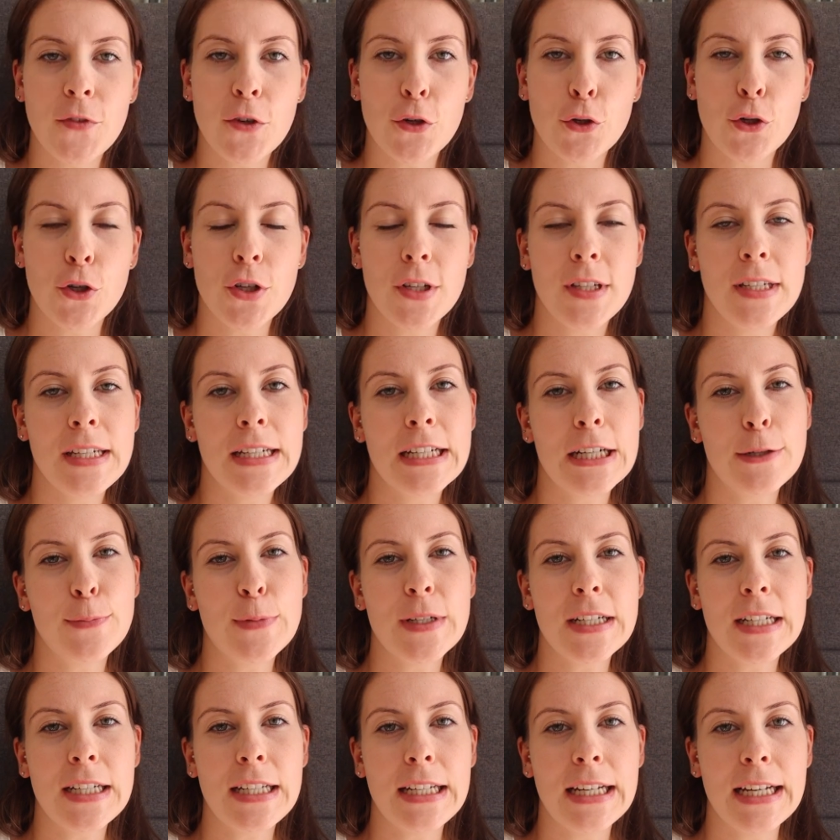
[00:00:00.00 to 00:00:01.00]
Wir konnten die
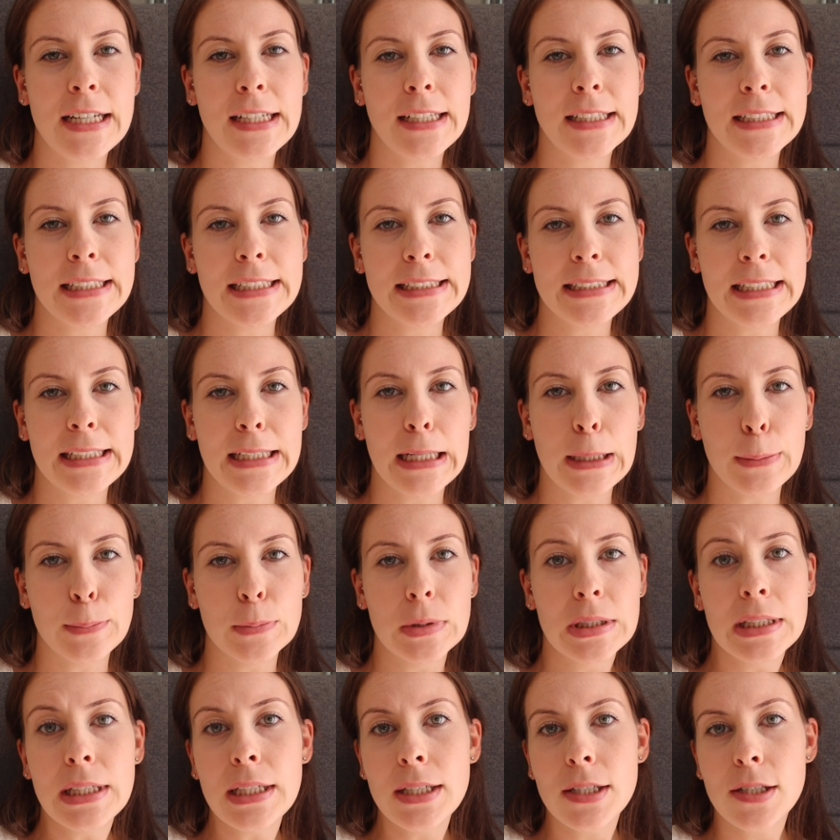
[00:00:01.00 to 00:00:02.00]
Kamera leider gestern
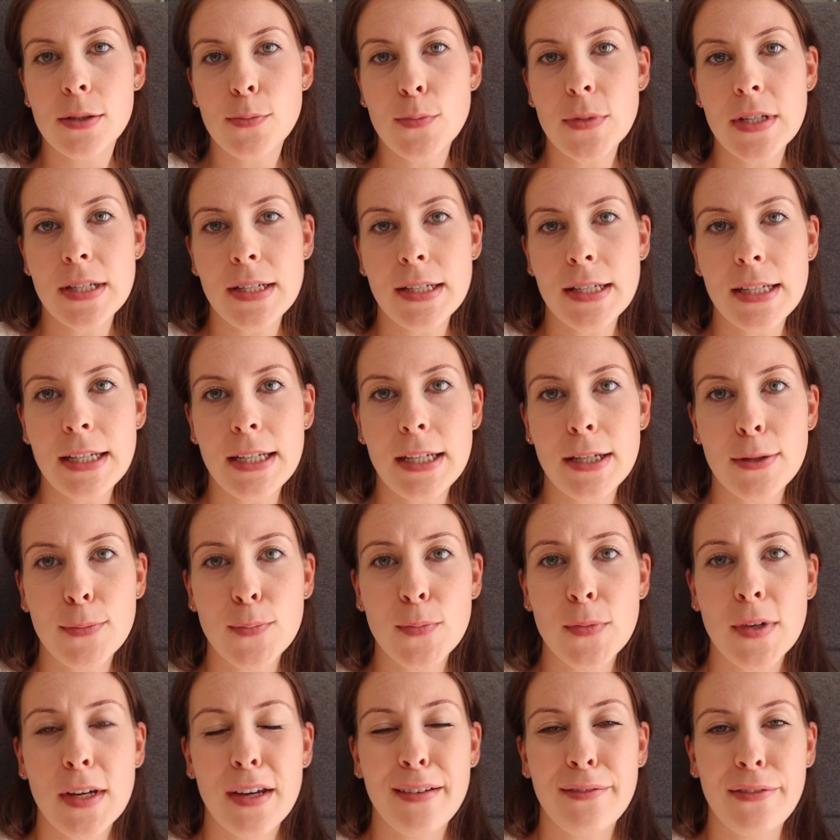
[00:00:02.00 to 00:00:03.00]
Abend nicht
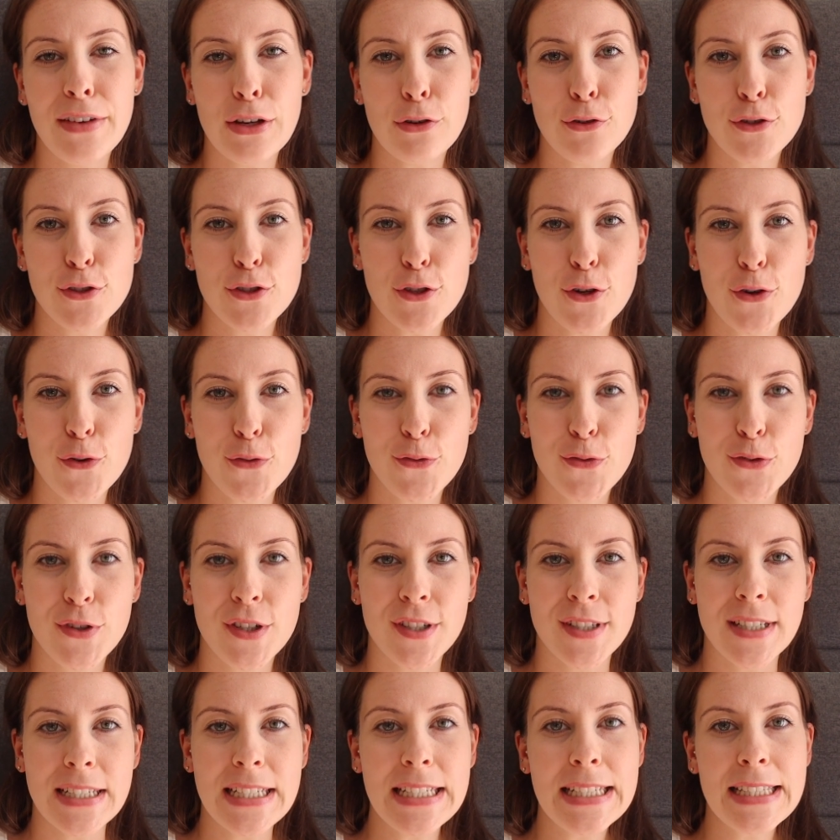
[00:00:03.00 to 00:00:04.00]
mitnehmen. Wer uns auf
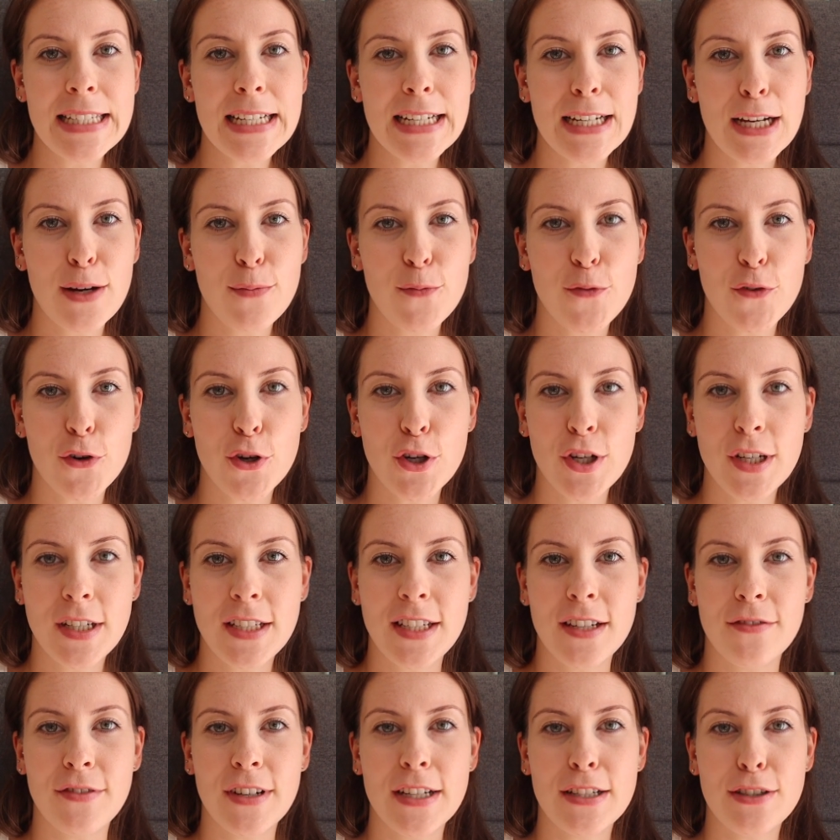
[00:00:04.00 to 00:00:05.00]
äh, Instagram
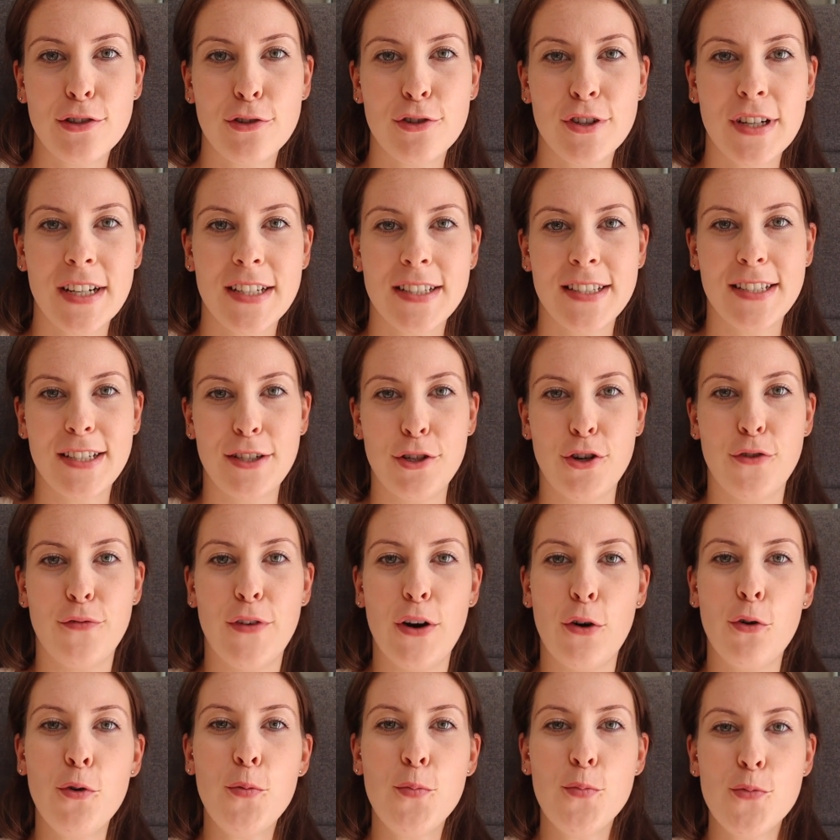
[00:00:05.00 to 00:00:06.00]
folgt, der weiß auch ganz genau
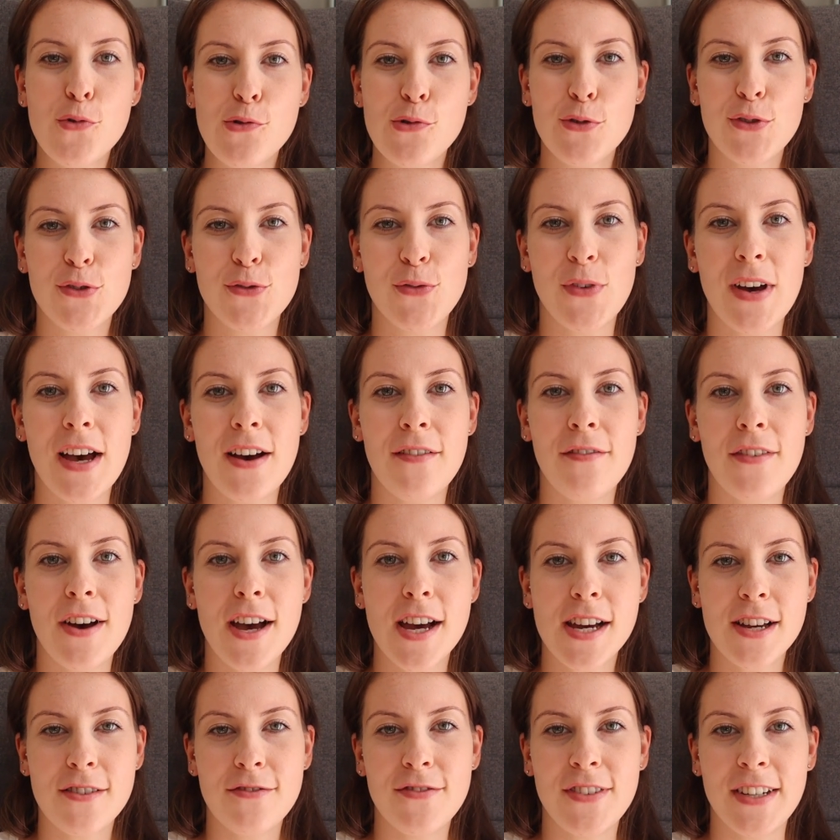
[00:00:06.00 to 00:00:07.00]
warum. Und zwar
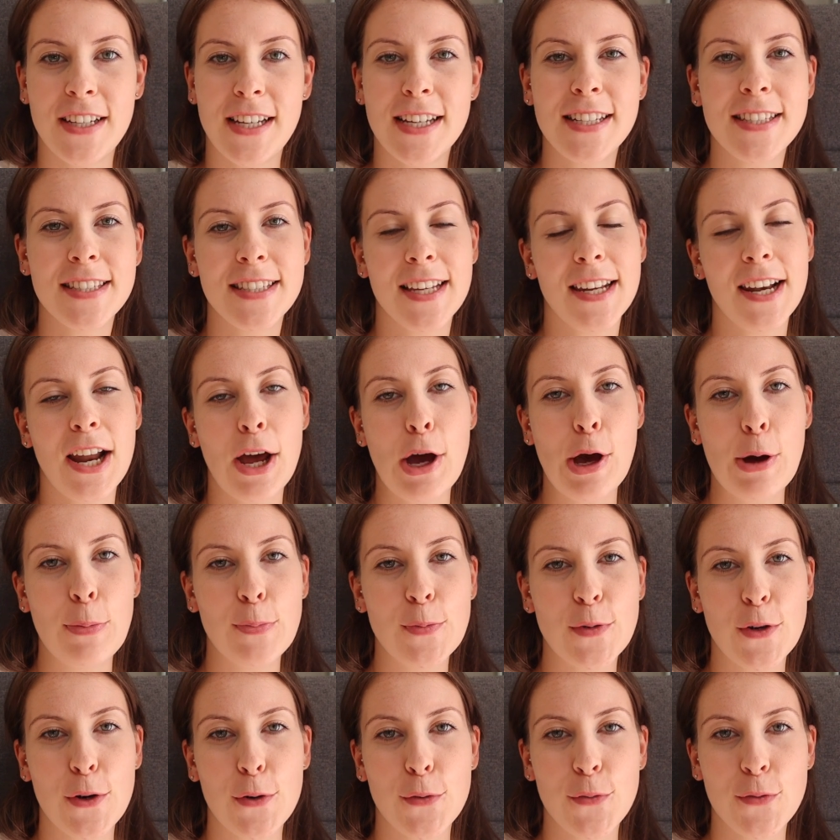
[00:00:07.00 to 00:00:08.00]
waren wir gestern
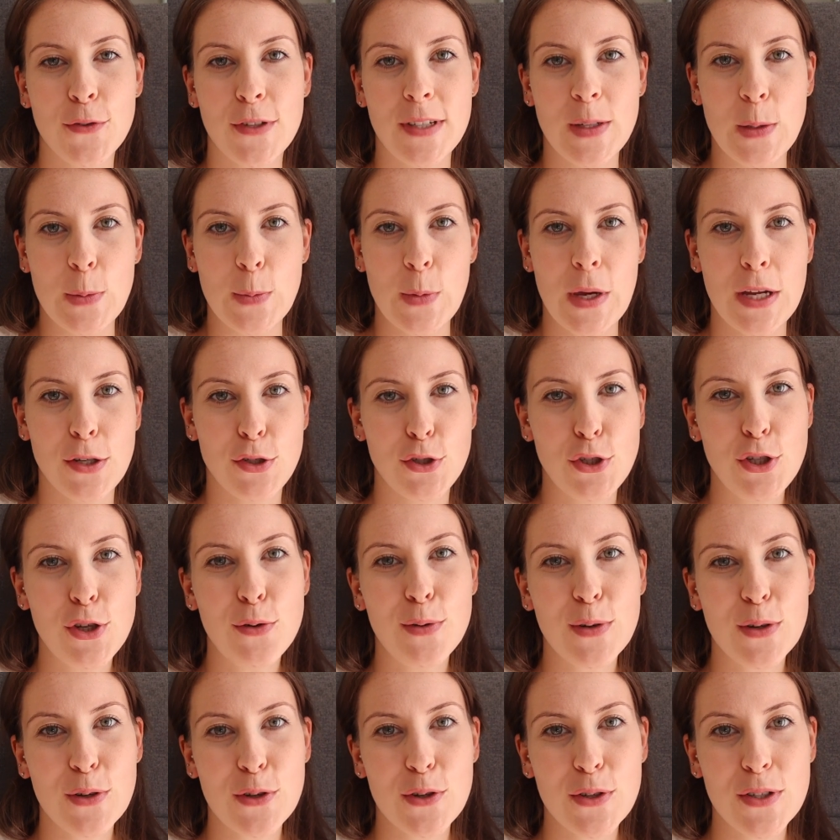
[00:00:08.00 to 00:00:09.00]
Abend auf dem Ed
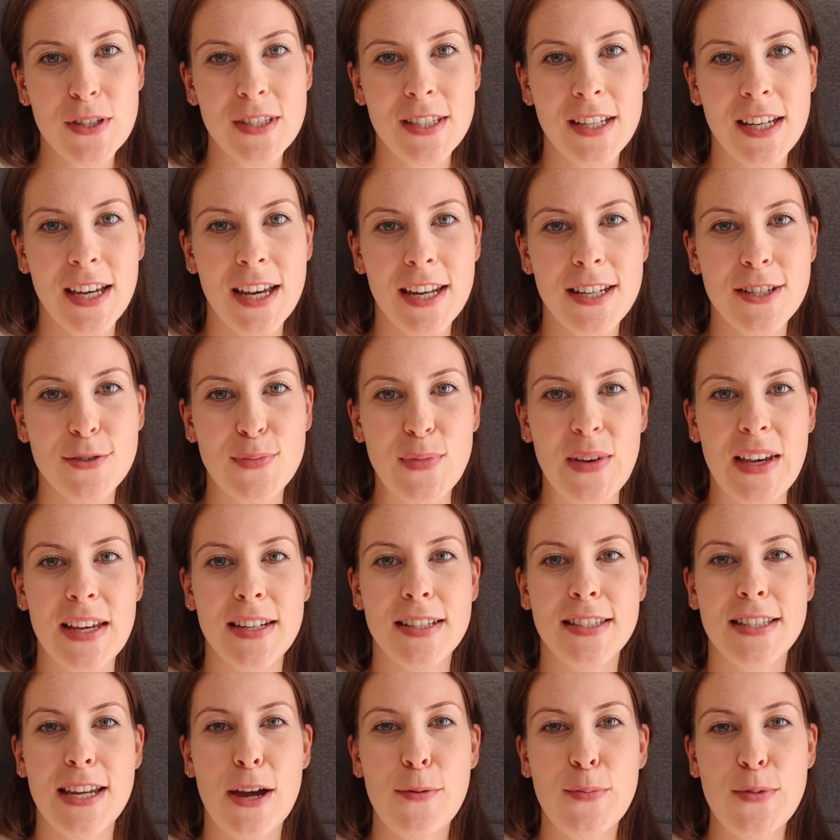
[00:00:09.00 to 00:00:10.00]
Sheeran-Konzert im
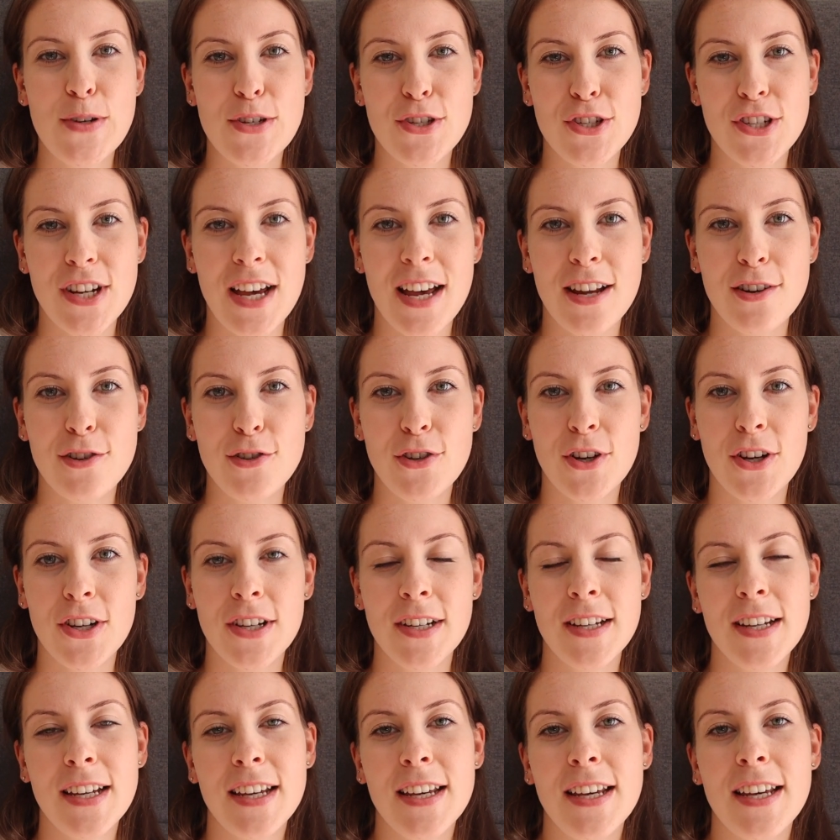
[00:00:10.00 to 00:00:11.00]
Ernst-Happel-Stadion.